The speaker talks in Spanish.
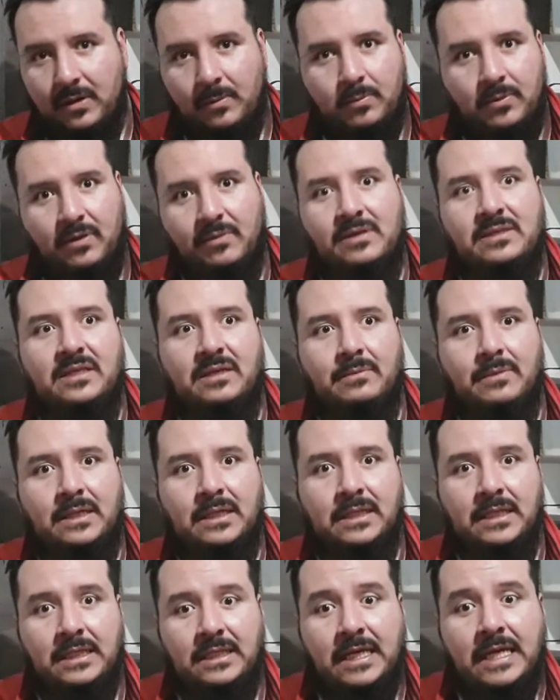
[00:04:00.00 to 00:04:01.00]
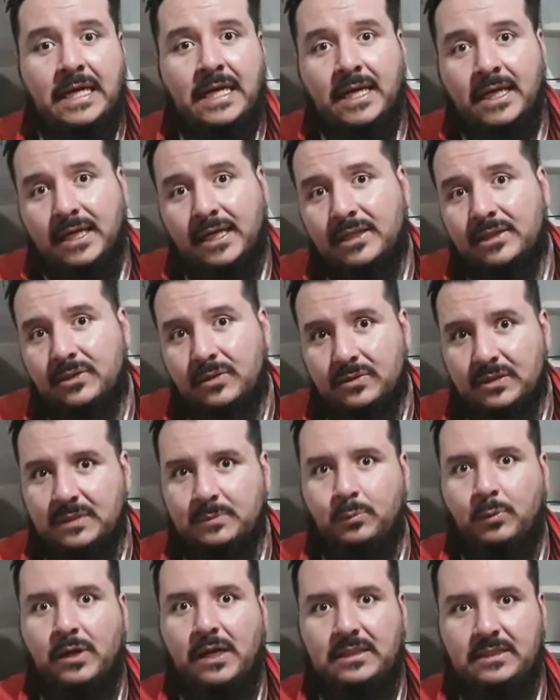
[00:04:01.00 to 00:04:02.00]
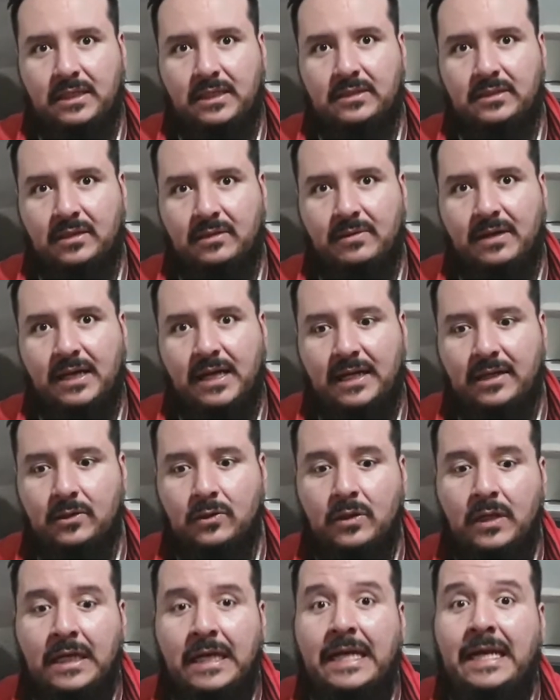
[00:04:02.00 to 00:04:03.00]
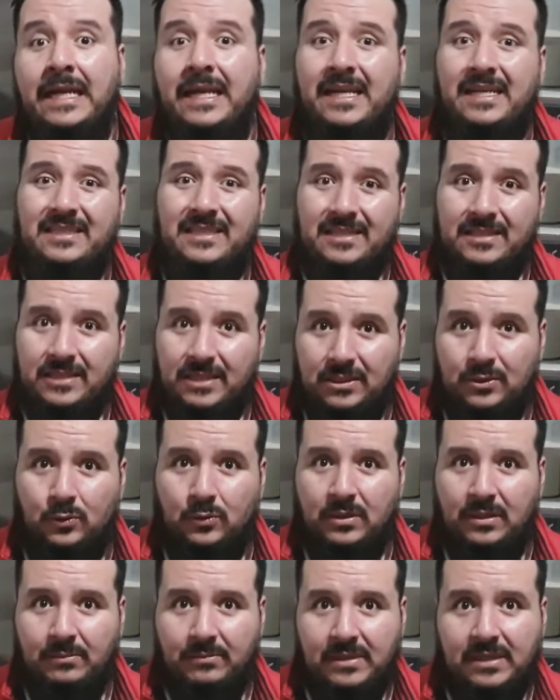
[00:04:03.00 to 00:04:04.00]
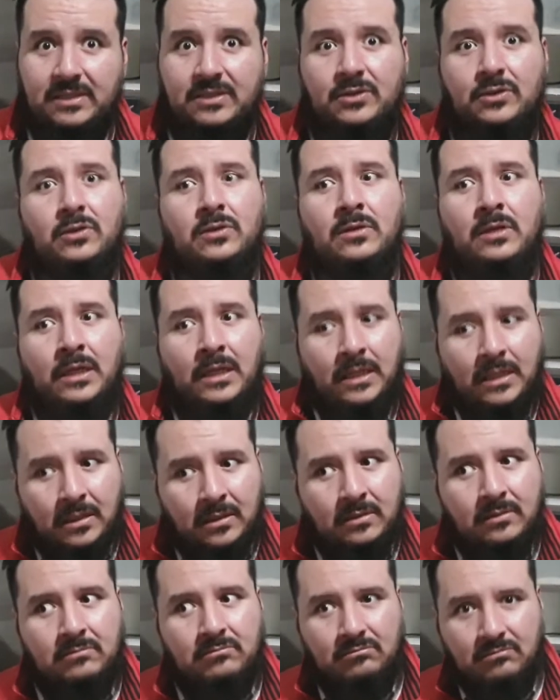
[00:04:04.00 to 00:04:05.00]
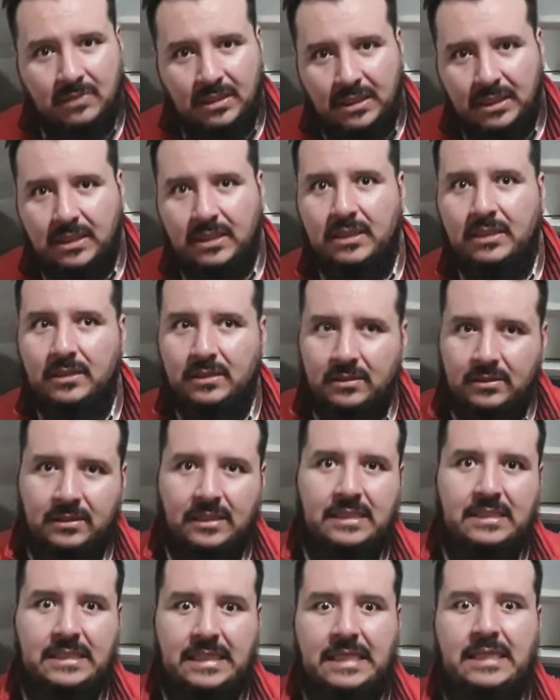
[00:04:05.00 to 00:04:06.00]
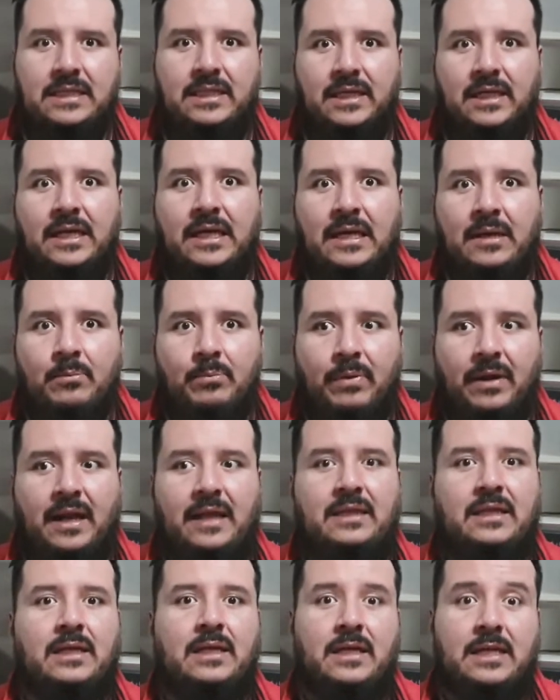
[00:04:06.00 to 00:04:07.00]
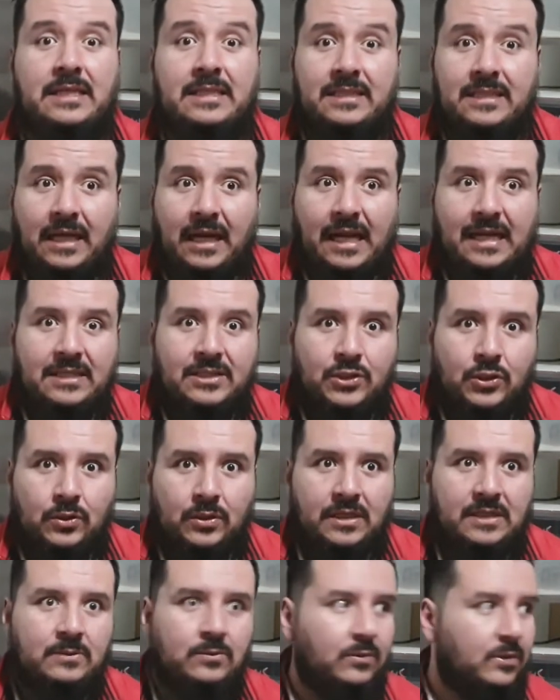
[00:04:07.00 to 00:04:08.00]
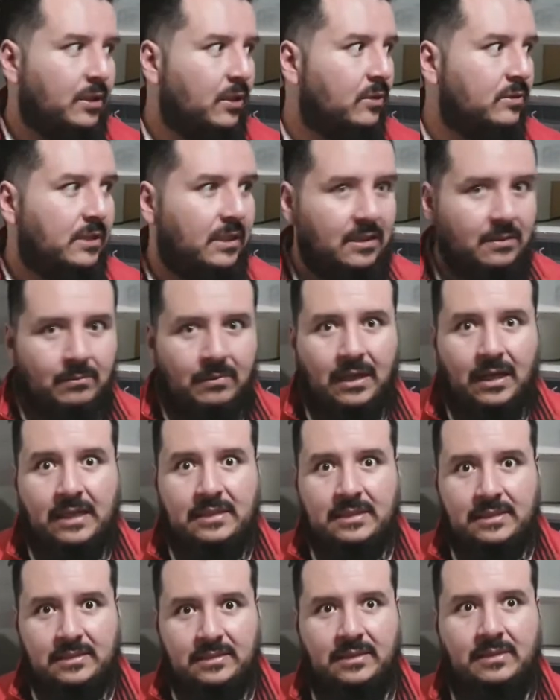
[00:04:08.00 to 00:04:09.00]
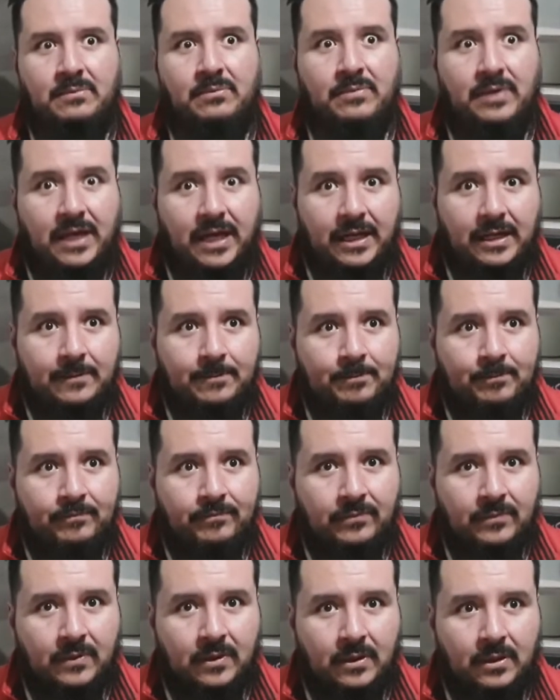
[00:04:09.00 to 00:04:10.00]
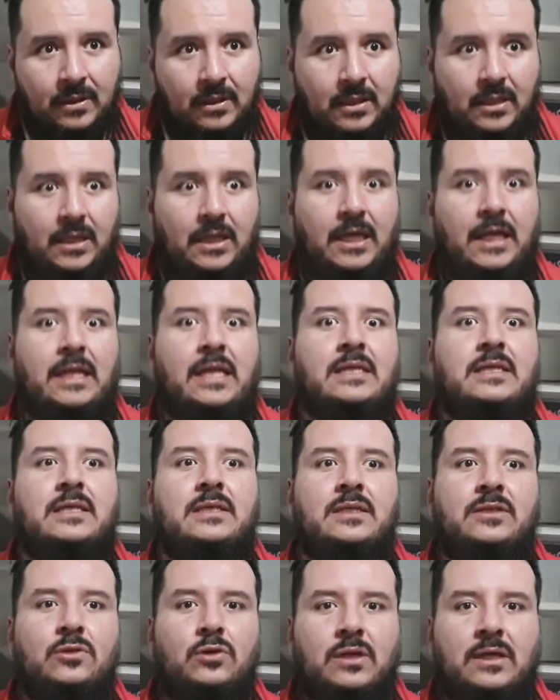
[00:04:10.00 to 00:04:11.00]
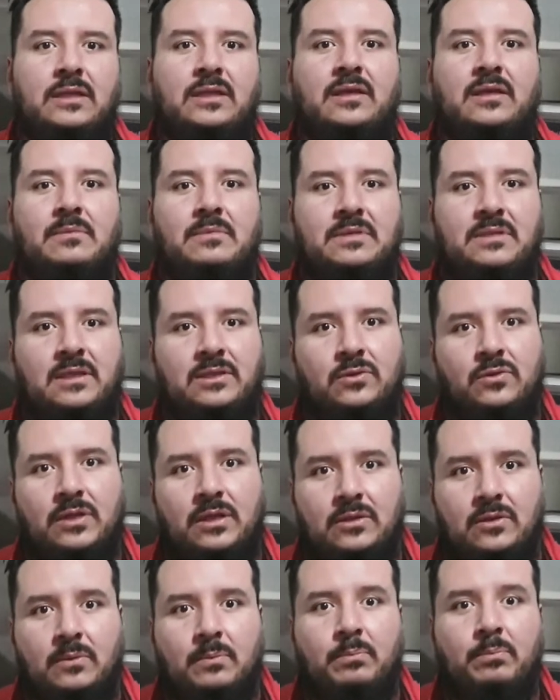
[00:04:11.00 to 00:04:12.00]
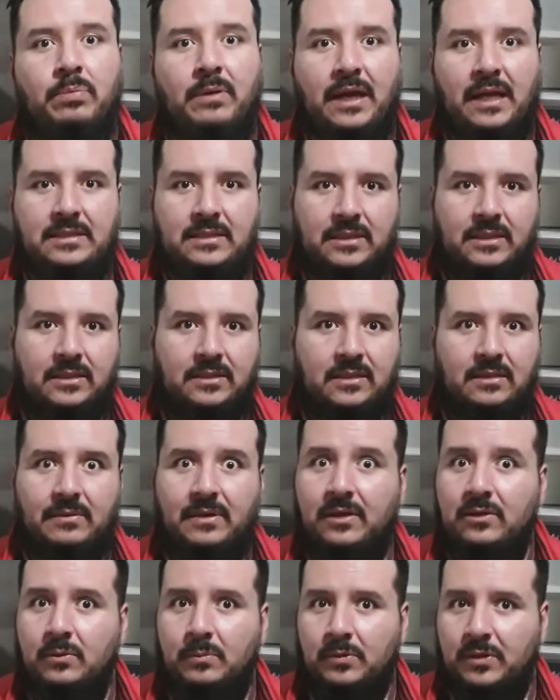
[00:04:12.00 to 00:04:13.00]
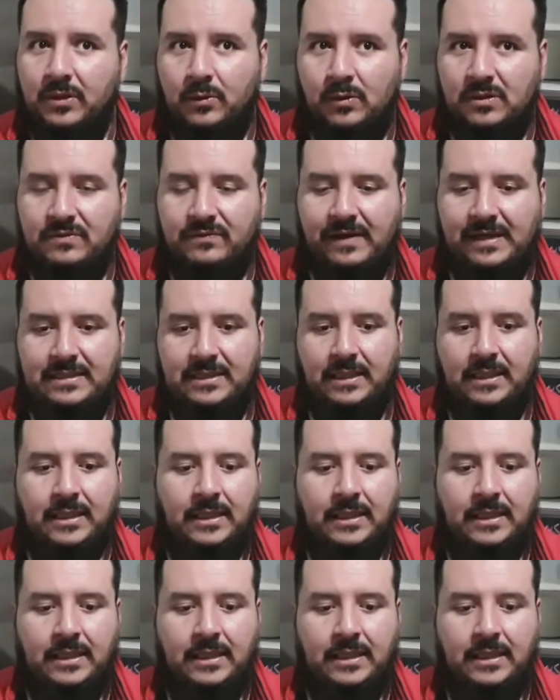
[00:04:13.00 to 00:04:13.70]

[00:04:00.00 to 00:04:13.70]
apruebe Semarnat y entonces pueda estar trabajando. Necesito una inversión eh, decente para tener instalaciones donde los animales estén bien, y necesito gente que me esté ayudando para seguir trabajando porque no es fácil.